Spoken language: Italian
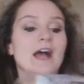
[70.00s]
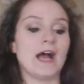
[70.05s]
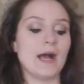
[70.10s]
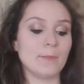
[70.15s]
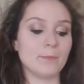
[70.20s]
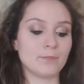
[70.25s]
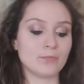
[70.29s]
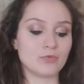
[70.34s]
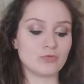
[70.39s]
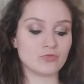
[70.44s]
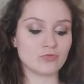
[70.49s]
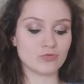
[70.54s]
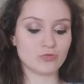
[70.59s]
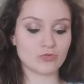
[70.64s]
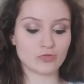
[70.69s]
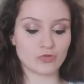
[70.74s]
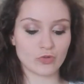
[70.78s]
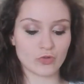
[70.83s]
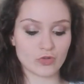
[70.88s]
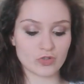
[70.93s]

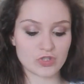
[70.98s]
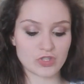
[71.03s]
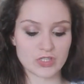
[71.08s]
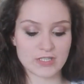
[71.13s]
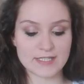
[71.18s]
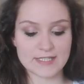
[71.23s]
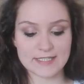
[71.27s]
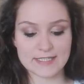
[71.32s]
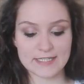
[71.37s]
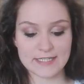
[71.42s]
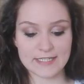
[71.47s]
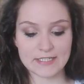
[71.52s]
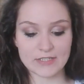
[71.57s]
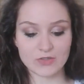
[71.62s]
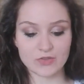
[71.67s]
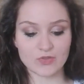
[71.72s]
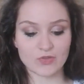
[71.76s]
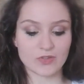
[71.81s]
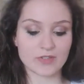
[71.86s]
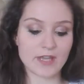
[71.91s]
Appunto c'è
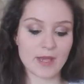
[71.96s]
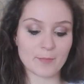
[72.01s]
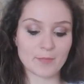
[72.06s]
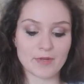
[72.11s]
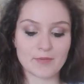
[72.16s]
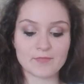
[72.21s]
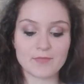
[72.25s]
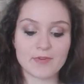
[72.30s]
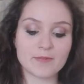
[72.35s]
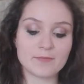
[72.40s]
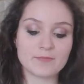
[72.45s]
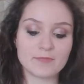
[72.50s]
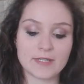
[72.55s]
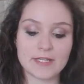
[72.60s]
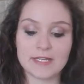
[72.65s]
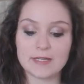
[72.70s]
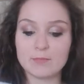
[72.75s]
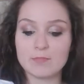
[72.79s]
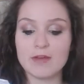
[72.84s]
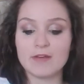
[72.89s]
scritto diamo il, ben,
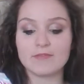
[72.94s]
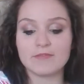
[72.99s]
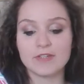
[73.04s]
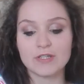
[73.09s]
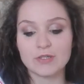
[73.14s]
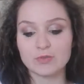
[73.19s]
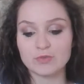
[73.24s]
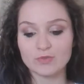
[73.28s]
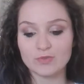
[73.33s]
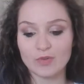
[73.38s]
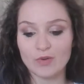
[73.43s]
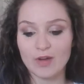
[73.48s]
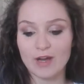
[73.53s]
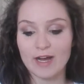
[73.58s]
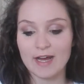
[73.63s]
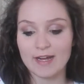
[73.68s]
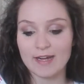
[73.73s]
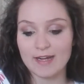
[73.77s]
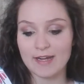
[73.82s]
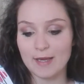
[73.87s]
il benvenuto
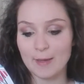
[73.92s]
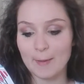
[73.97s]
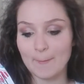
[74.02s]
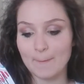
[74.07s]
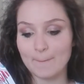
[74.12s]
alla